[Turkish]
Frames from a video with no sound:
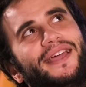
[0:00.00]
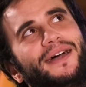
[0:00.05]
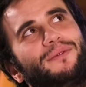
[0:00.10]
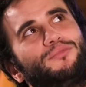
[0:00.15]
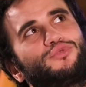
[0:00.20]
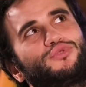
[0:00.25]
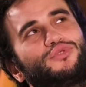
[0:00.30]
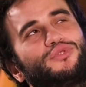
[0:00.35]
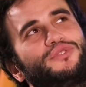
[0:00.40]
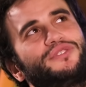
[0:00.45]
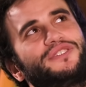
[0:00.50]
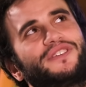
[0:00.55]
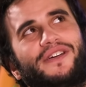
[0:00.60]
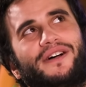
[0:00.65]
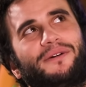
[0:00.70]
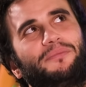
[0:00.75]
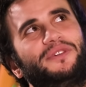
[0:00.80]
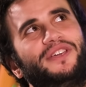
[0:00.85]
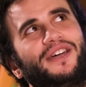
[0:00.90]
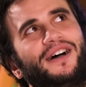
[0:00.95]
Yani bu sorunun
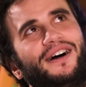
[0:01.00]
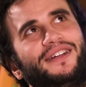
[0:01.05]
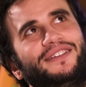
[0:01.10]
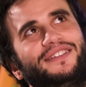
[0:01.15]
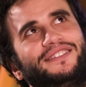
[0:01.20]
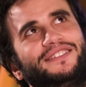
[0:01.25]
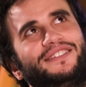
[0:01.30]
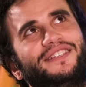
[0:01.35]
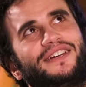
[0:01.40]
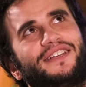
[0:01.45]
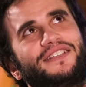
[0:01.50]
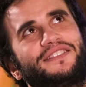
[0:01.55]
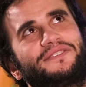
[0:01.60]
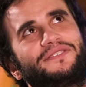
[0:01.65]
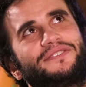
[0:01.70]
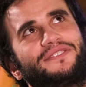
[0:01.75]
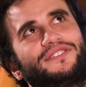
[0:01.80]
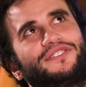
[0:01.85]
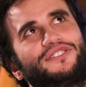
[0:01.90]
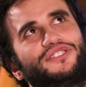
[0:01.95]
cevabı ya Halit ya
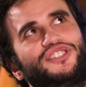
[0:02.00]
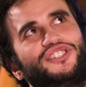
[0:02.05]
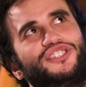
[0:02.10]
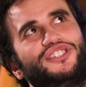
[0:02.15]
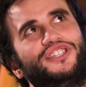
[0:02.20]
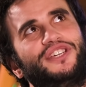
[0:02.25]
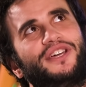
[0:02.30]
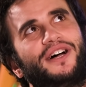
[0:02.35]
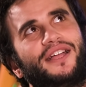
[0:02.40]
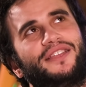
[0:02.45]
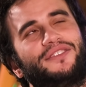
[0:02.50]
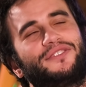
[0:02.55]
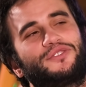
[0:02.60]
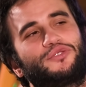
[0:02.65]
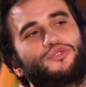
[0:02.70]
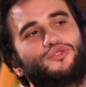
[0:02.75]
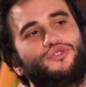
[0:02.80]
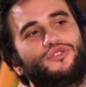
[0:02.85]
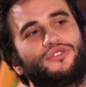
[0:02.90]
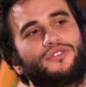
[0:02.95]
Cihan.
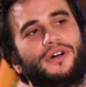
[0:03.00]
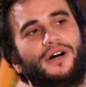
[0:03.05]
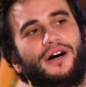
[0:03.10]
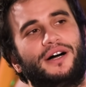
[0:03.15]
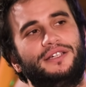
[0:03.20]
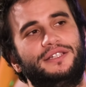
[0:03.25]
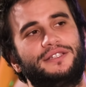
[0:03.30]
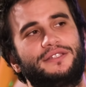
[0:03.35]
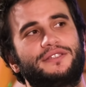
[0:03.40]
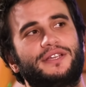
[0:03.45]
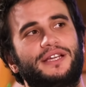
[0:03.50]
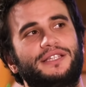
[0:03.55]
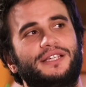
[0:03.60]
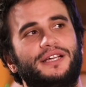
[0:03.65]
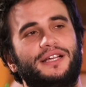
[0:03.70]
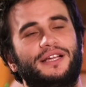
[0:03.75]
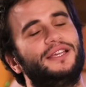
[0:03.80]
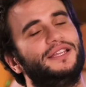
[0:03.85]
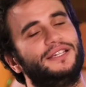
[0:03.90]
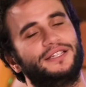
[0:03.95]
Çünkü Halit
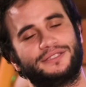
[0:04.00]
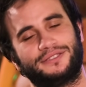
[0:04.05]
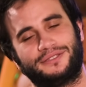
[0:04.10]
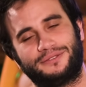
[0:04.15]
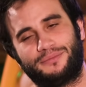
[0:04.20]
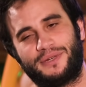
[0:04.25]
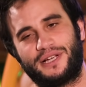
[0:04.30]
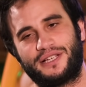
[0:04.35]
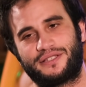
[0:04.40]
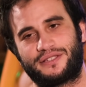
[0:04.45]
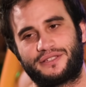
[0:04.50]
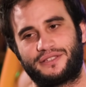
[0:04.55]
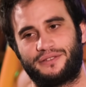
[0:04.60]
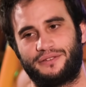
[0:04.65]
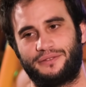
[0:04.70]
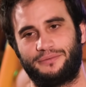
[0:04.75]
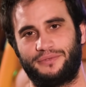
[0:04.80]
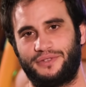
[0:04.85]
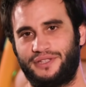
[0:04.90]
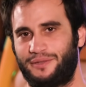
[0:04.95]
zaten inanılmaz
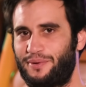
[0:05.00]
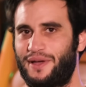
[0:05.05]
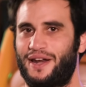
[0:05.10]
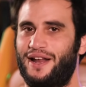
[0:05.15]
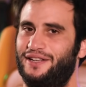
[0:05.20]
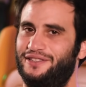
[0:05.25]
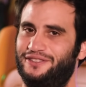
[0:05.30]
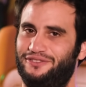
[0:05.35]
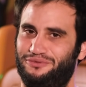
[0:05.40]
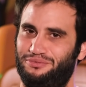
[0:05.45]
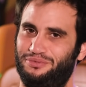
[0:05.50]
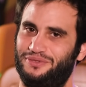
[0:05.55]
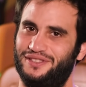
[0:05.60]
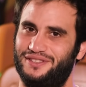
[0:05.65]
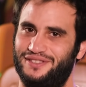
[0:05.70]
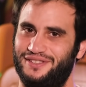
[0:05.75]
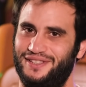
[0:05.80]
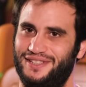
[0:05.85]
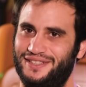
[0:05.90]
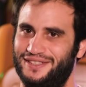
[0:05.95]
hiperaktif
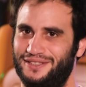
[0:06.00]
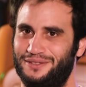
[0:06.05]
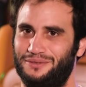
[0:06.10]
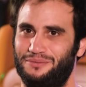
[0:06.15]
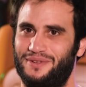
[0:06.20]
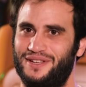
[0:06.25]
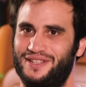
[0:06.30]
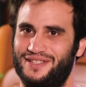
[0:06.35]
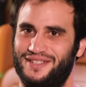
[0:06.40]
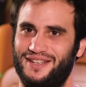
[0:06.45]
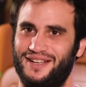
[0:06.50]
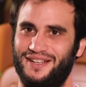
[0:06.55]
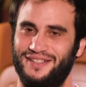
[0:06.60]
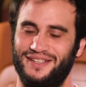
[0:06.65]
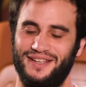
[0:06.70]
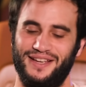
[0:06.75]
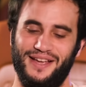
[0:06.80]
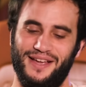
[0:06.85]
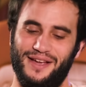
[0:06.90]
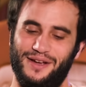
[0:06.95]
birisi. İnanılmaz yani.
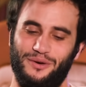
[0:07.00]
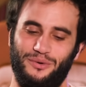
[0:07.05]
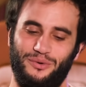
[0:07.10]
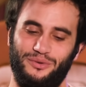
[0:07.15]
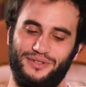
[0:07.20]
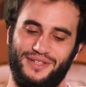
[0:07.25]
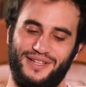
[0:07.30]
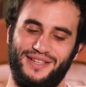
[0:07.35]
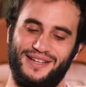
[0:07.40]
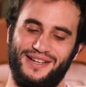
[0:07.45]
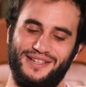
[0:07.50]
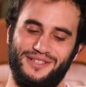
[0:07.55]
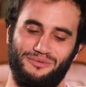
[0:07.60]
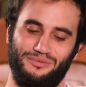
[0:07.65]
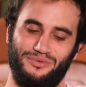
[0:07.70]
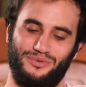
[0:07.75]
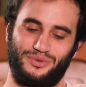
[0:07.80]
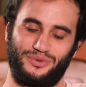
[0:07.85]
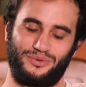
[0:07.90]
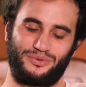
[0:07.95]
onun
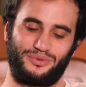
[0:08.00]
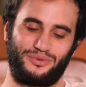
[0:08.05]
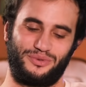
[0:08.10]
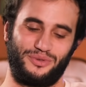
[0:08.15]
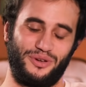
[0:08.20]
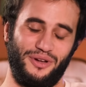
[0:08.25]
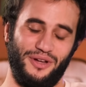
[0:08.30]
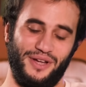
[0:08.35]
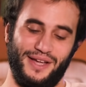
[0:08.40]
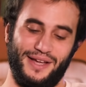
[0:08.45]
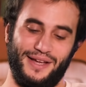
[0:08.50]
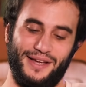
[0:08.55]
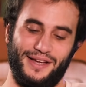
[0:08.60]
enerjimiz çok tutuyor.